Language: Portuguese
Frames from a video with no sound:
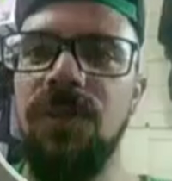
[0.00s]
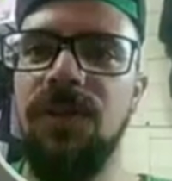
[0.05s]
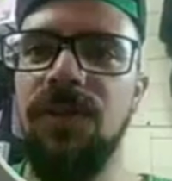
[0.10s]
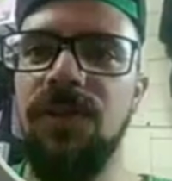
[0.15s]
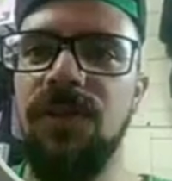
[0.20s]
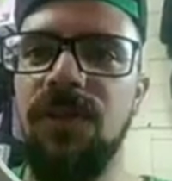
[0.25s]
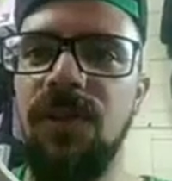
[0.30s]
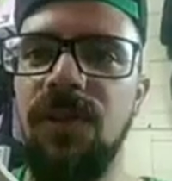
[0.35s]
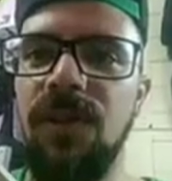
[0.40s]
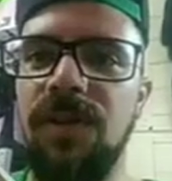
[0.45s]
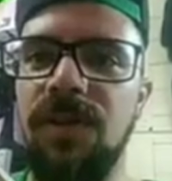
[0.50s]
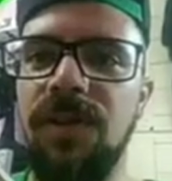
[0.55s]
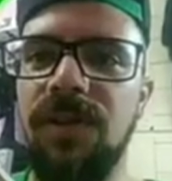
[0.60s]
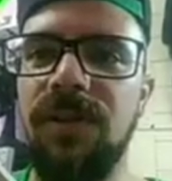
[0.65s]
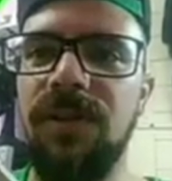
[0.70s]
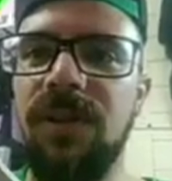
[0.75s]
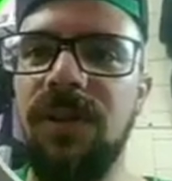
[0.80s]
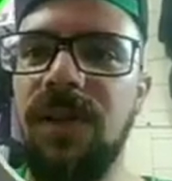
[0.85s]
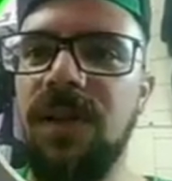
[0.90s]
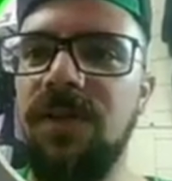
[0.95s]
Tô em
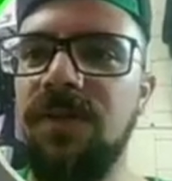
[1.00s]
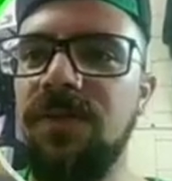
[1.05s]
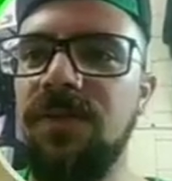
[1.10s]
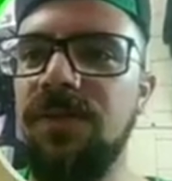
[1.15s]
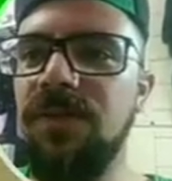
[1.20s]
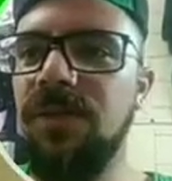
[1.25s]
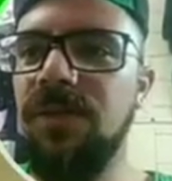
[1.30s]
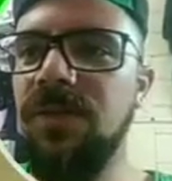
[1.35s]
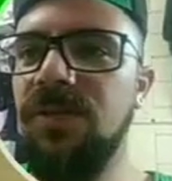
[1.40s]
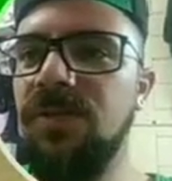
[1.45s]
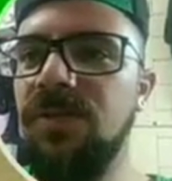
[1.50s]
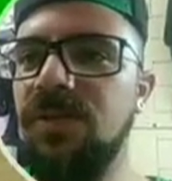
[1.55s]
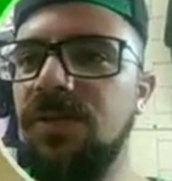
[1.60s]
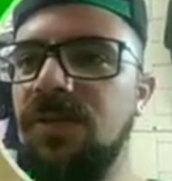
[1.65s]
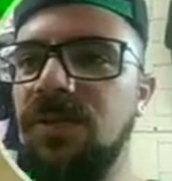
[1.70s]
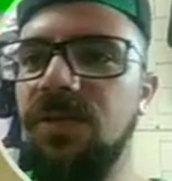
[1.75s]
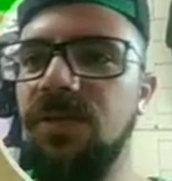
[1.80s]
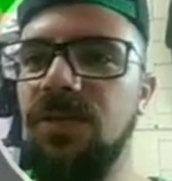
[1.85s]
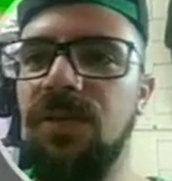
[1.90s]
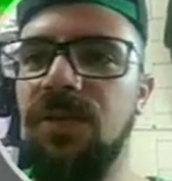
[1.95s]
oitavo, vocês viram todo
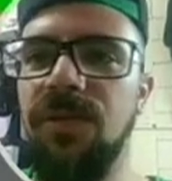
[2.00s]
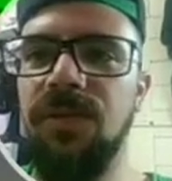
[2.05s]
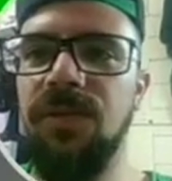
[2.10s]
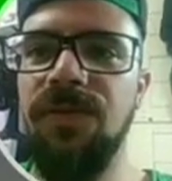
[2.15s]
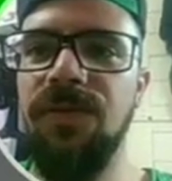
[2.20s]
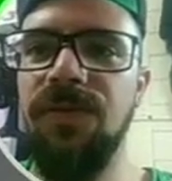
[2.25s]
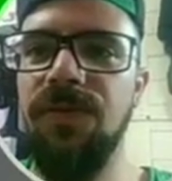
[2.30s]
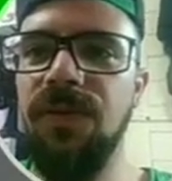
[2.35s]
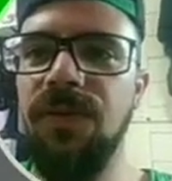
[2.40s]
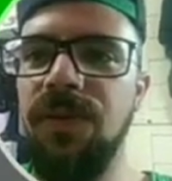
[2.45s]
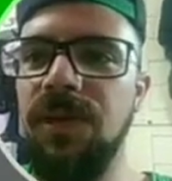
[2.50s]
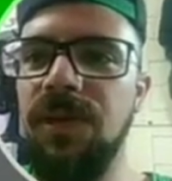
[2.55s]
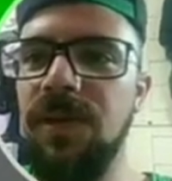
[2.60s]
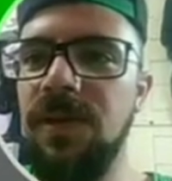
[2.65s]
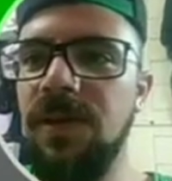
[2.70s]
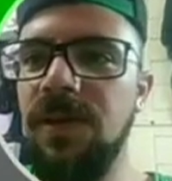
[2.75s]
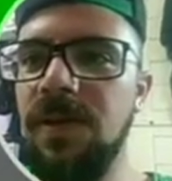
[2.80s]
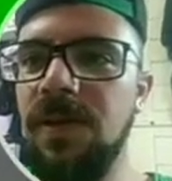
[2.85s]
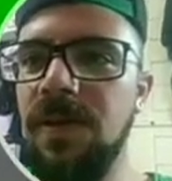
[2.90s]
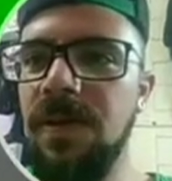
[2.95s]
o rolo que foi.
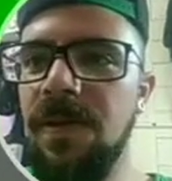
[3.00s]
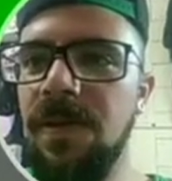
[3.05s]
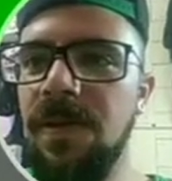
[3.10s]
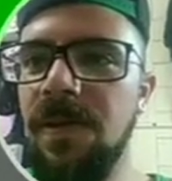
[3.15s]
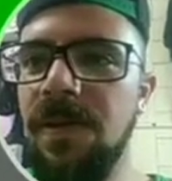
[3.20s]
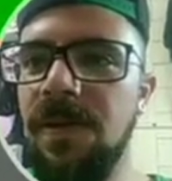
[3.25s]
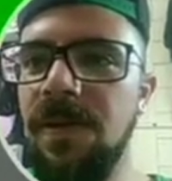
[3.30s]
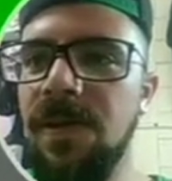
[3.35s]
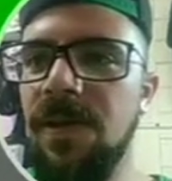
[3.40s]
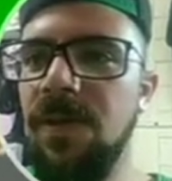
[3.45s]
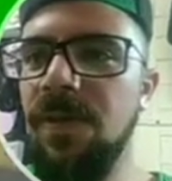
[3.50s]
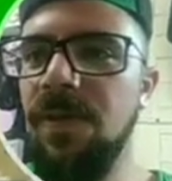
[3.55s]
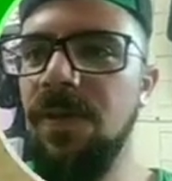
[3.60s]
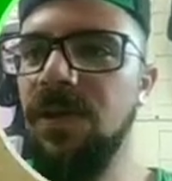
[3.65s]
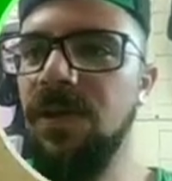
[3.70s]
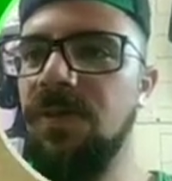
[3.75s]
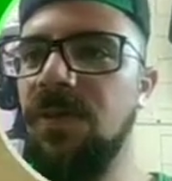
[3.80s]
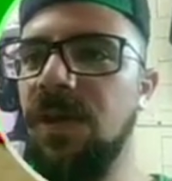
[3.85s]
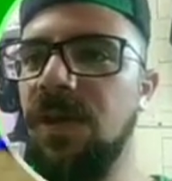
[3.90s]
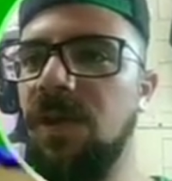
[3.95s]
Eu pensava
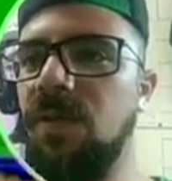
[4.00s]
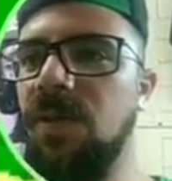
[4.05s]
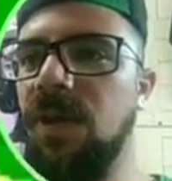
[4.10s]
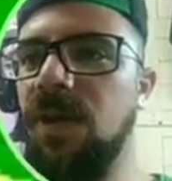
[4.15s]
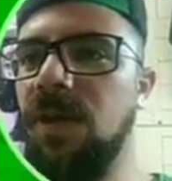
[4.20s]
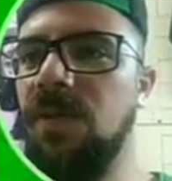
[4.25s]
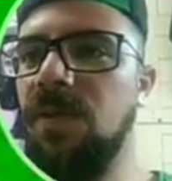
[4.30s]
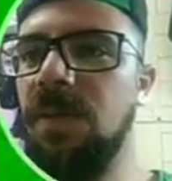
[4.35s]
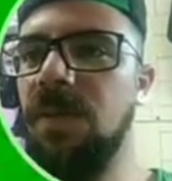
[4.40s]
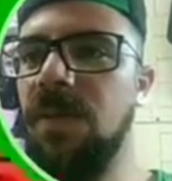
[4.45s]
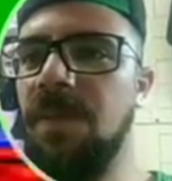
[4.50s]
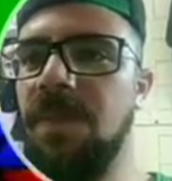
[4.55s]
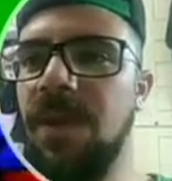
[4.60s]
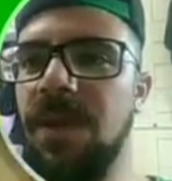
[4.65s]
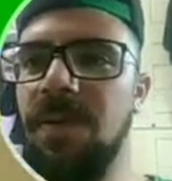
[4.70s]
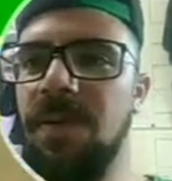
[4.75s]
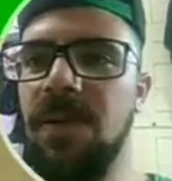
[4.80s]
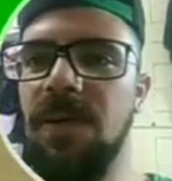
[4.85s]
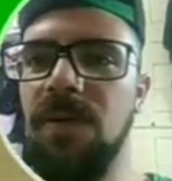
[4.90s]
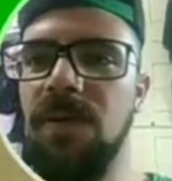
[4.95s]
que ia rolar com a ipega
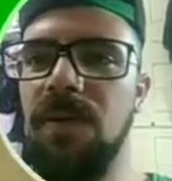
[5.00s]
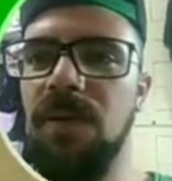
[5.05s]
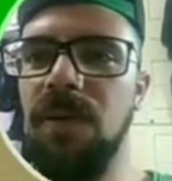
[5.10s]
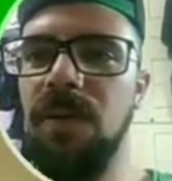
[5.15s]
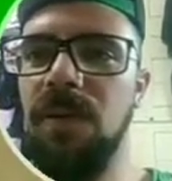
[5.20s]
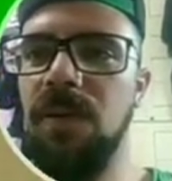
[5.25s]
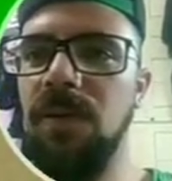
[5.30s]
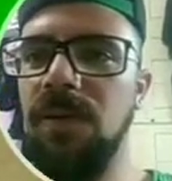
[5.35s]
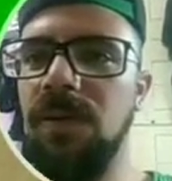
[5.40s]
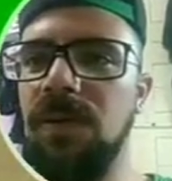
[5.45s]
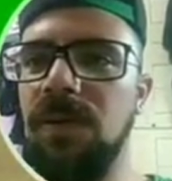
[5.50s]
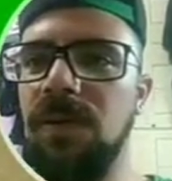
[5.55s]
mas não rolou.